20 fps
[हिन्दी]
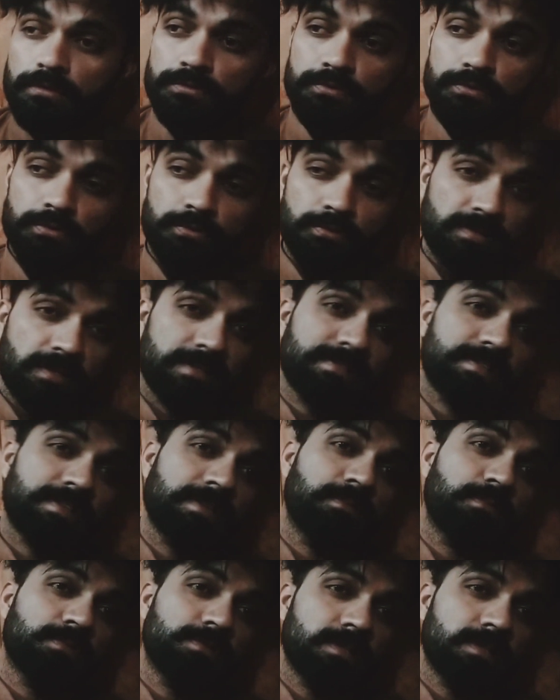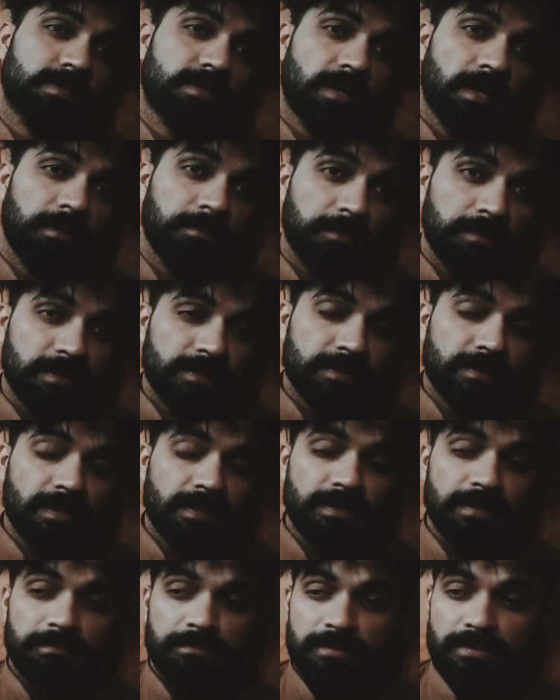तो जैसे मुझे टाइम मिलता है
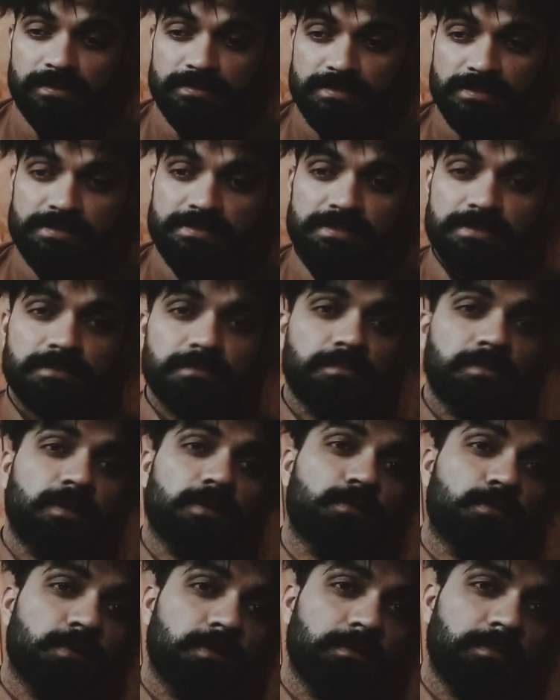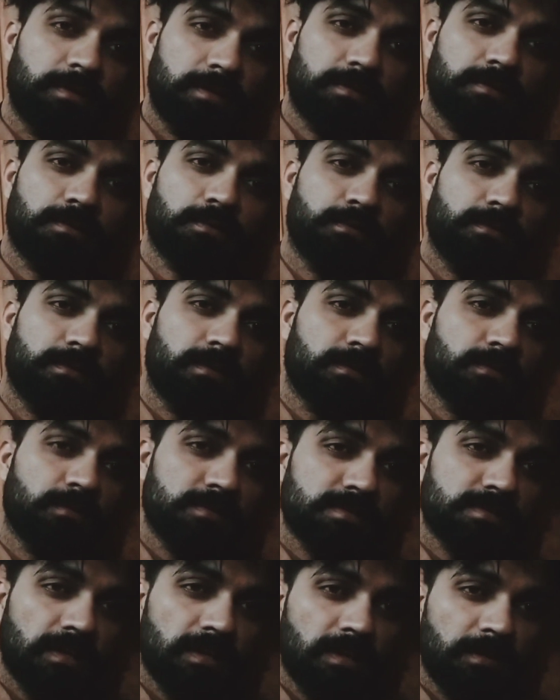या मैं जैसी तबीयत थोड़ी बेहतर होती है तो
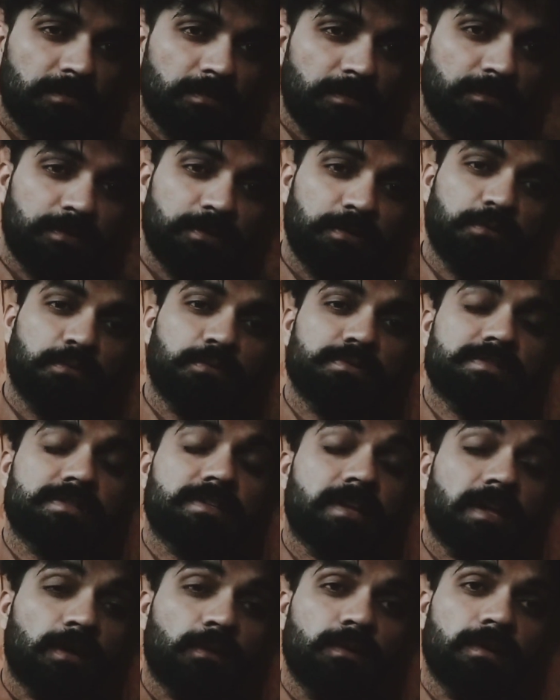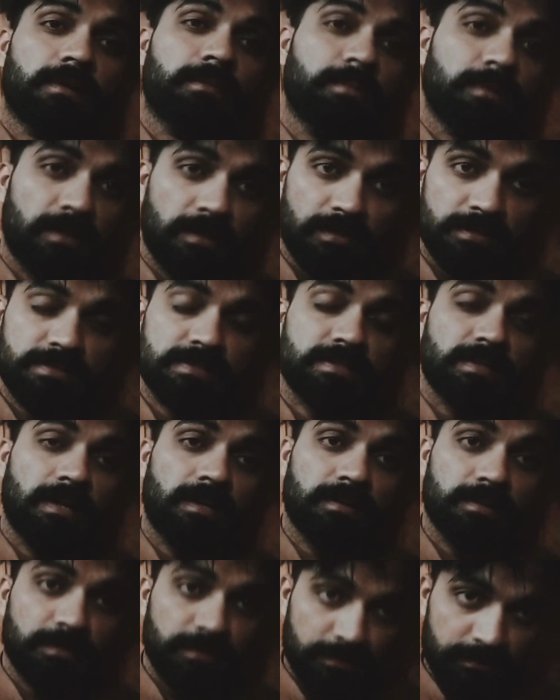इन मैं वीडियोस रेगुलर बनाना स्टार्ट
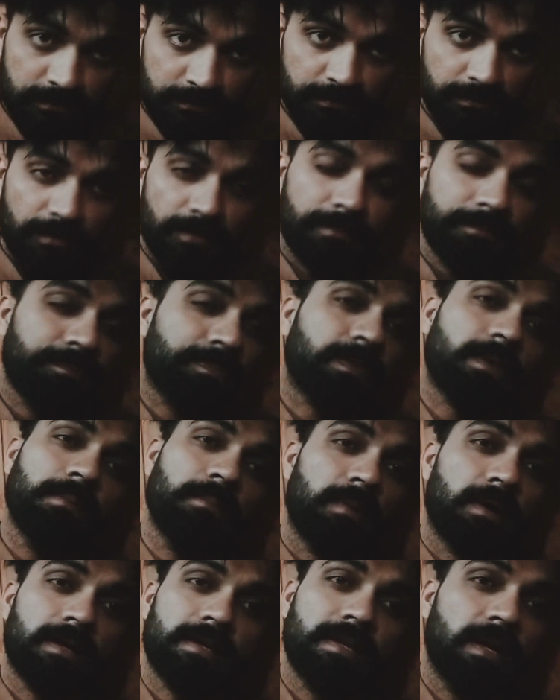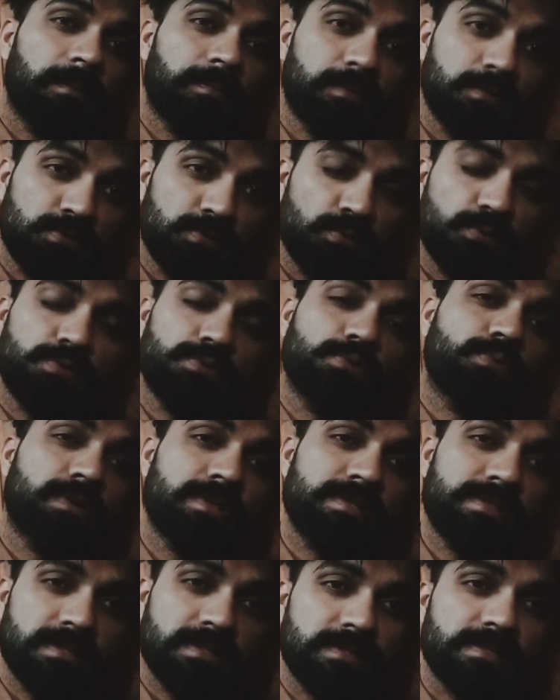कर दूँगा बाकी आपके जो जो
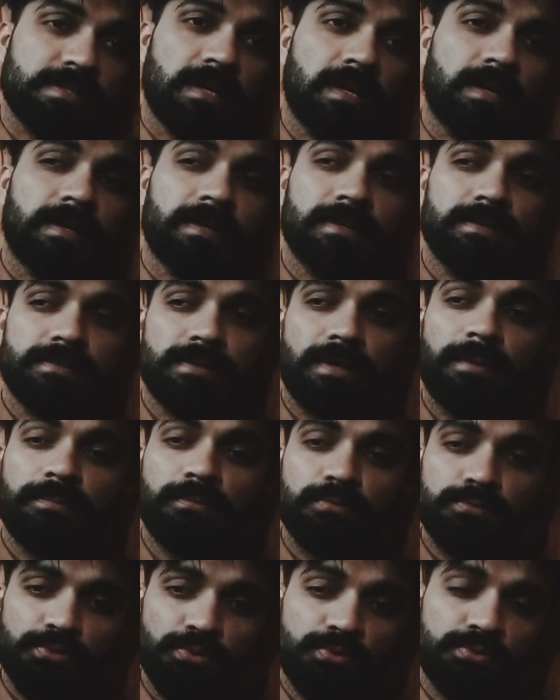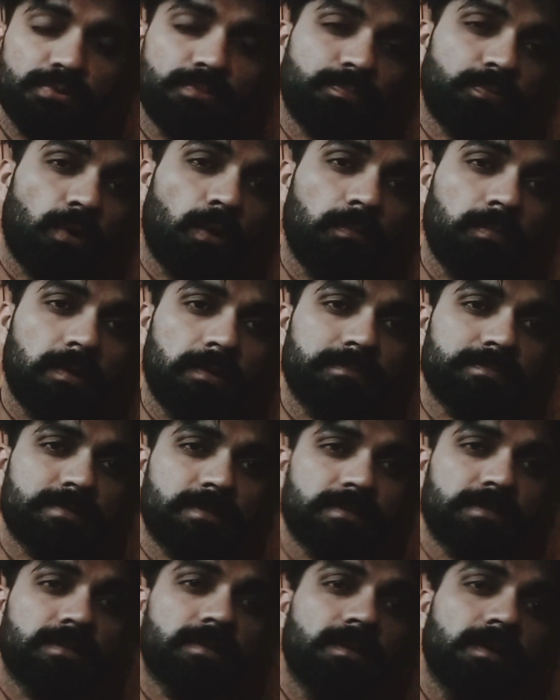क्वेश्चन आ रहे हैं या आपको जो जो प्रॉब्लम्स
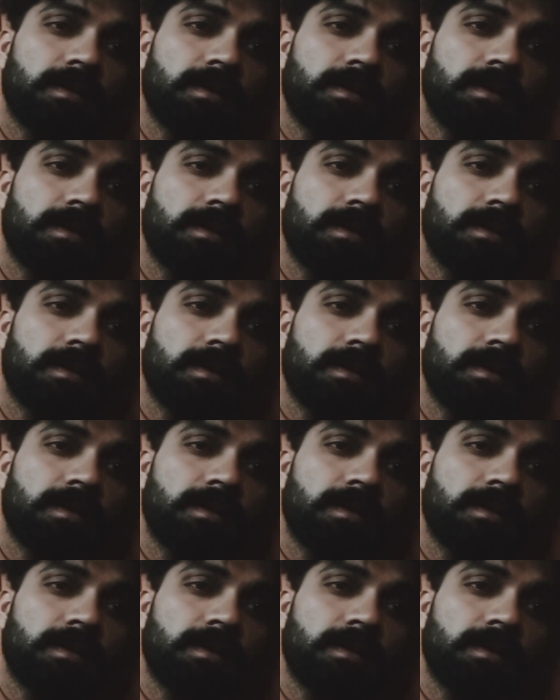हैं